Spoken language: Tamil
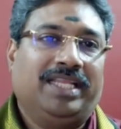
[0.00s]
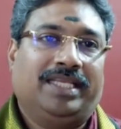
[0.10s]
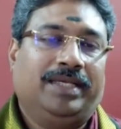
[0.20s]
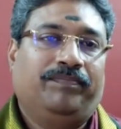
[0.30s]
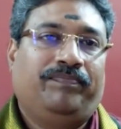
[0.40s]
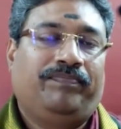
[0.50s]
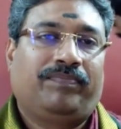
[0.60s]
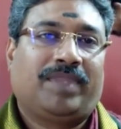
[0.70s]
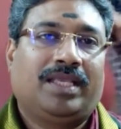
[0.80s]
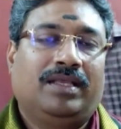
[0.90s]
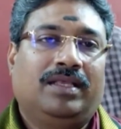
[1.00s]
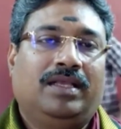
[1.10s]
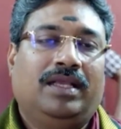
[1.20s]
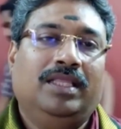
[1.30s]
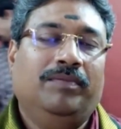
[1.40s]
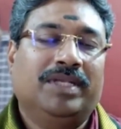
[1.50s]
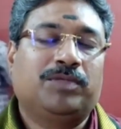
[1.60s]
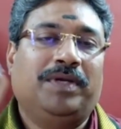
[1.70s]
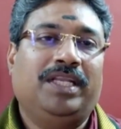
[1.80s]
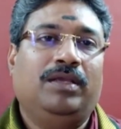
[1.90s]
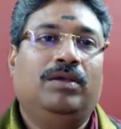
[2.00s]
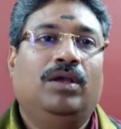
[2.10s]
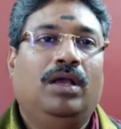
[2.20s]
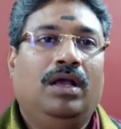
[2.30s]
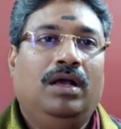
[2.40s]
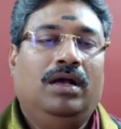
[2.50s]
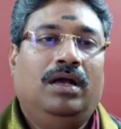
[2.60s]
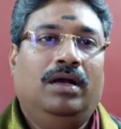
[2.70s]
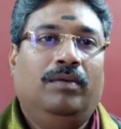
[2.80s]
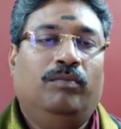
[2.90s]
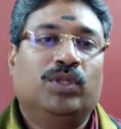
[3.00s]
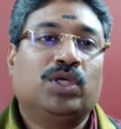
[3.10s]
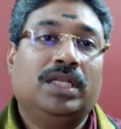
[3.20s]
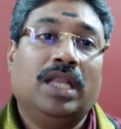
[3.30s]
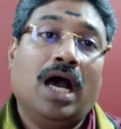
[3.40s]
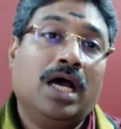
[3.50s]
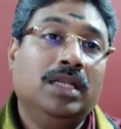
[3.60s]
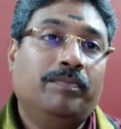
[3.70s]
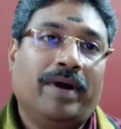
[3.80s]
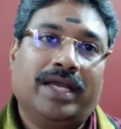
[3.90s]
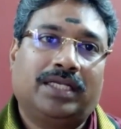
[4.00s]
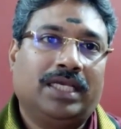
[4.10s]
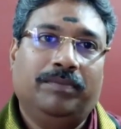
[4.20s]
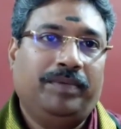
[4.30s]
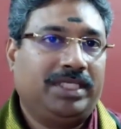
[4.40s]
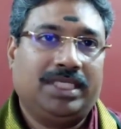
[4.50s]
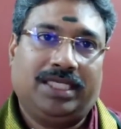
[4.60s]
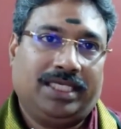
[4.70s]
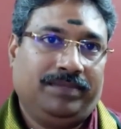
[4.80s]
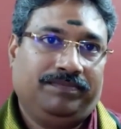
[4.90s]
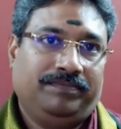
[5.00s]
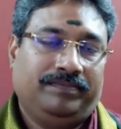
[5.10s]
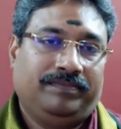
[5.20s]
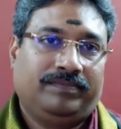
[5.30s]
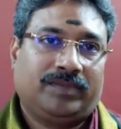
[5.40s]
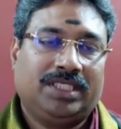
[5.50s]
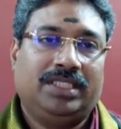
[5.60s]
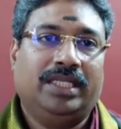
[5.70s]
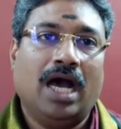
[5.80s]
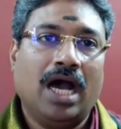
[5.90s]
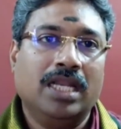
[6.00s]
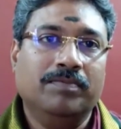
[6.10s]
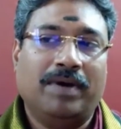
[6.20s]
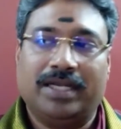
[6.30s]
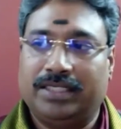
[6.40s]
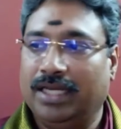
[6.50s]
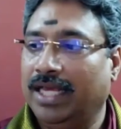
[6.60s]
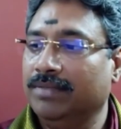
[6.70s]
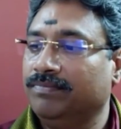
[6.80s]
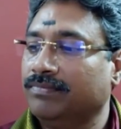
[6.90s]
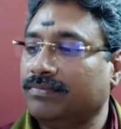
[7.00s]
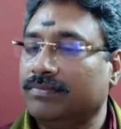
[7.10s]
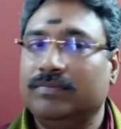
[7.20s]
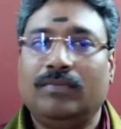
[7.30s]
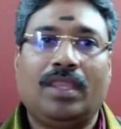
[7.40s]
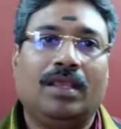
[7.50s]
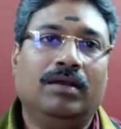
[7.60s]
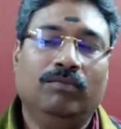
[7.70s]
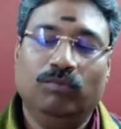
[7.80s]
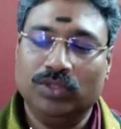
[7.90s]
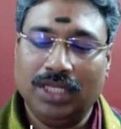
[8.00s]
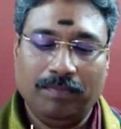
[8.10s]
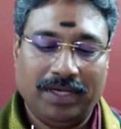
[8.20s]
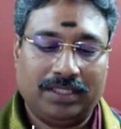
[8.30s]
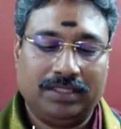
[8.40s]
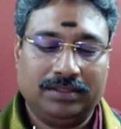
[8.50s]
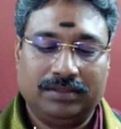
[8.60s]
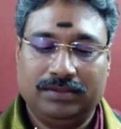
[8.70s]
பண்ணியிருக்கேன் இதை மிக்ஸ் பண்ணி மொத்தம் நாலு பார்ட்டாக இதை பிரிச்சிருக்கேன் இந்த நாலு பார்ட்டில் முதல் பார்ட்டு